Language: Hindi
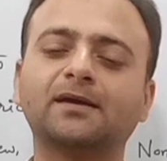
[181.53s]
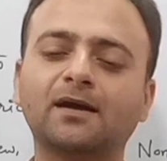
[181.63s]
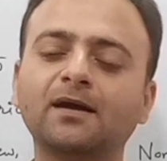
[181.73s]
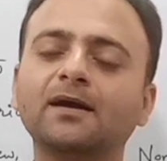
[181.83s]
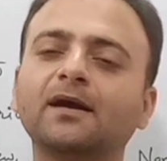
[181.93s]
क्या
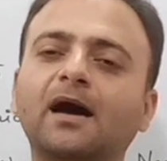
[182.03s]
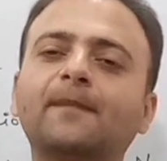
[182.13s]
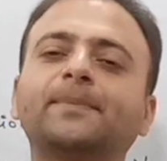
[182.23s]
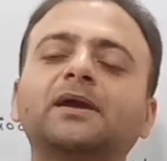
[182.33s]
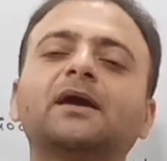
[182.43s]
किया
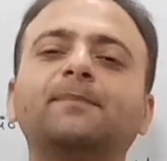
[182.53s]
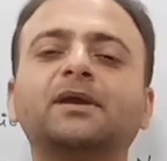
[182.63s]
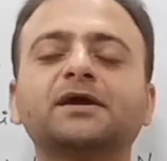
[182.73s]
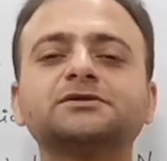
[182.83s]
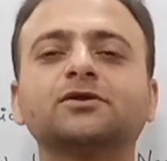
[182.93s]
आपकी
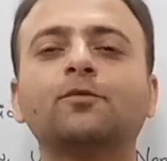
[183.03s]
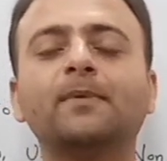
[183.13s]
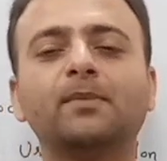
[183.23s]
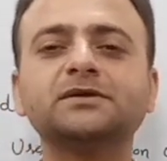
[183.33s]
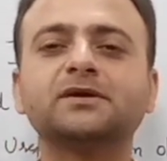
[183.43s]
एप्लीकेशन को
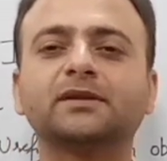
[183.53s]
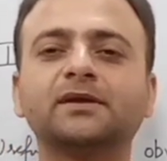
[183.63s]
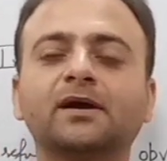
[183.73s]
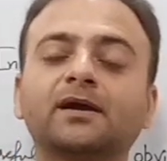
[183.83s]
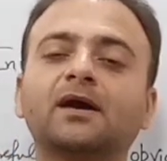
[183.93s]
पब्लिश कर
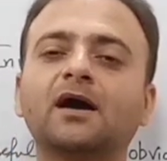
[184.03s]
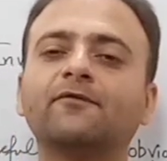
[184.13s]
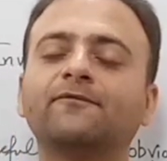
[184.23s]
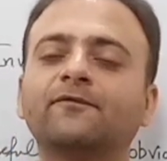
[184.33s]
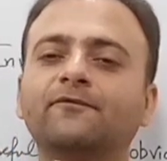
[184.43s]
दिया कि
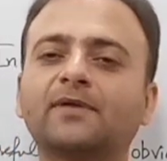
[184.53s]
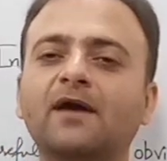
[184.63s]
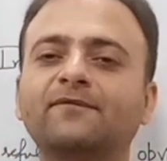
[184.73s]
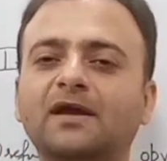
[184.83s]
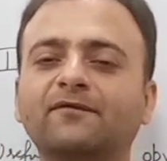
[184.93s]
हाँ
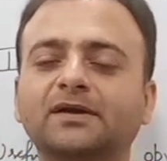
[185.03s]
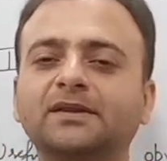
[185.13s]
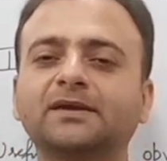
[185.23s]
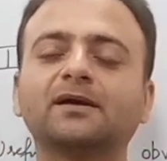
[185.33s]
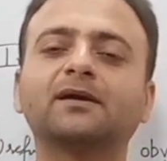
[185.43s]
फला फला
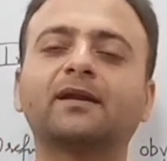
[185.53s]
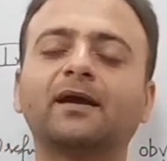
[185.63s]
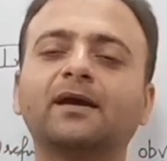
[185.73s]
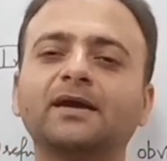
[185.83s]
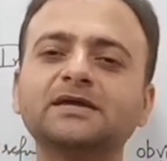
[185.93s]
व्यक्ति क्या कर
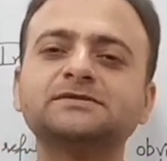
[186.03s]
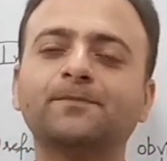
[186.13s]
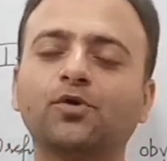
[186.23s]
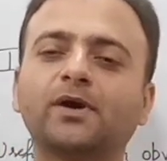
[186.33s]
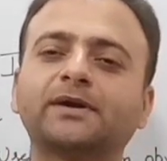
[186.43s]
रहा है
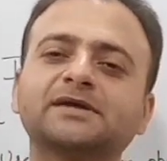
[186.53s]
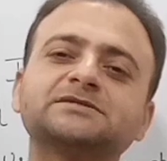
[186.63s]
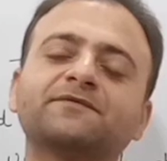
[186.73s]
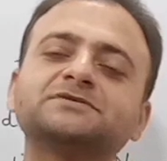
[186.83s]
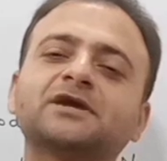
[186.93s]
इस प्रोडक्ट या
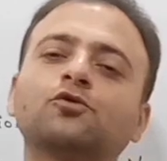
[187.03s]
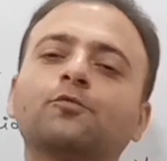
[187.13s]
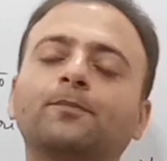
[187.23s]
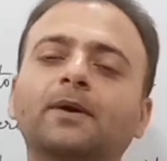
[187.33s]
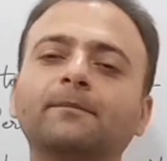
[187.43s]
सर्विस के
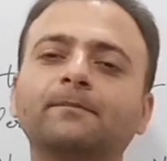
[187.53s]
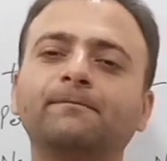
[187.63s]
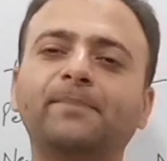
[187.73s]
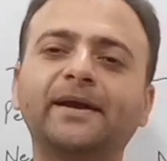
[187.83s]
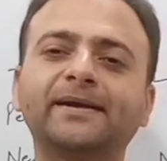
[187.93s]
ऊपर
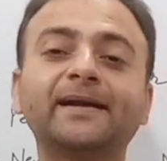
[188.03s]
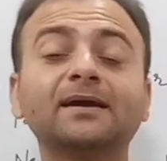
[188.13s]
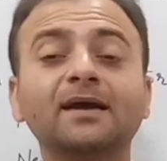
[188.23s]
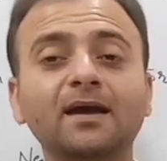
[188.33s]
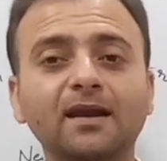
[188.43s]

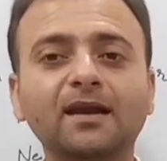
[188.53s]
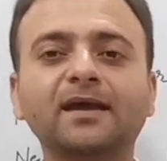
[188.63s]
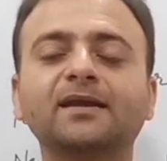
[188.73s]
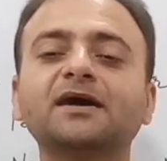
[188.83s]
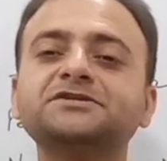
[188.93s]
पेटेंट
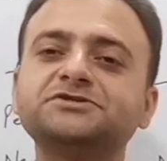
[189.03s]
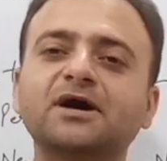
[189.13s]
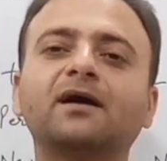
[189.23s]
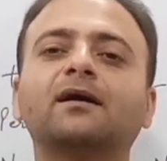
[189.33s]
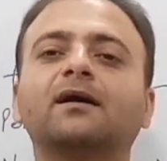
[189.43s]
लेना
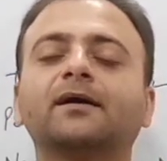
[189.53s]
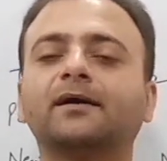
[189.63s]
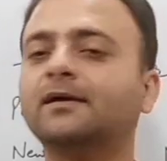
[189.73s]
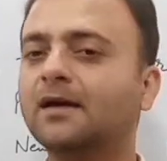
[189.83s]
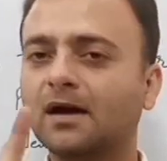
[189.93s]
चाह रहा
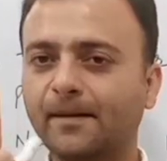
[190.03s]
है